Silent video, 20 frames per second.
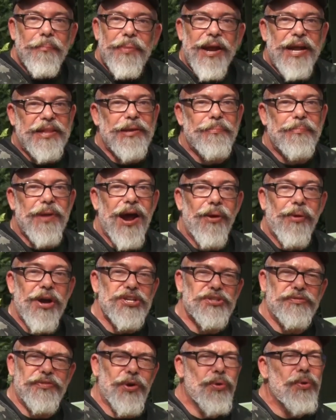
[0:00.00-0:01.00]
preto e branco. A
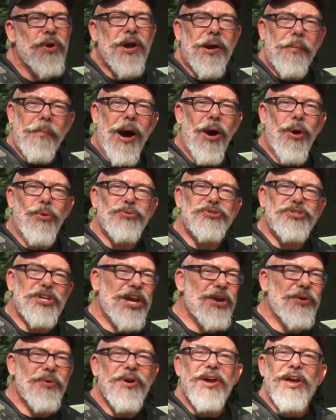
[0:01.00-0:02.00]
gente viu
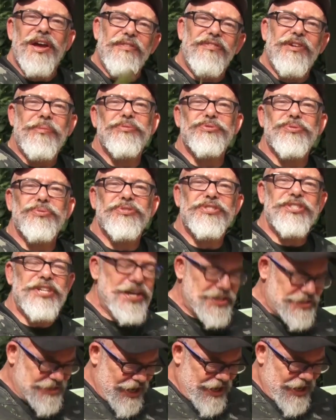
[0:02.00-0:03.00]
marronzinho, vimos um
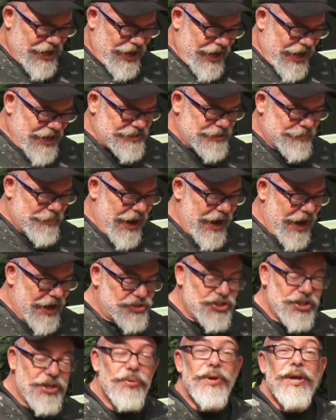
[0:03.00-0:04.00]
cinza, esse
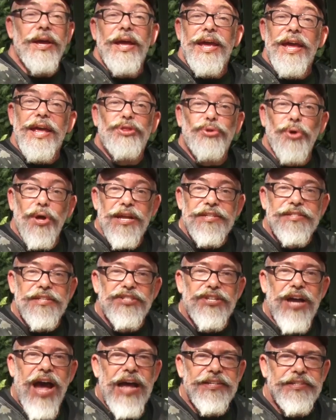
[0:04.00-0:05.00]
malhadinho. E todas
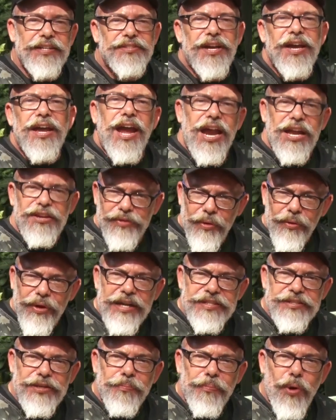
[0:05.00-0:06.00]
essas raças, eles vão
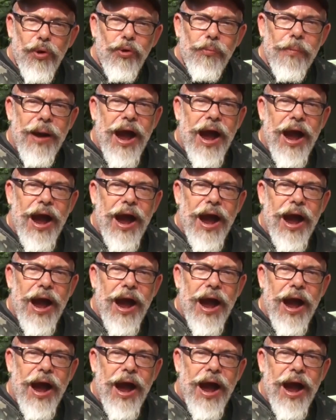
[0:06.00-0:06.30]
crescer um pouco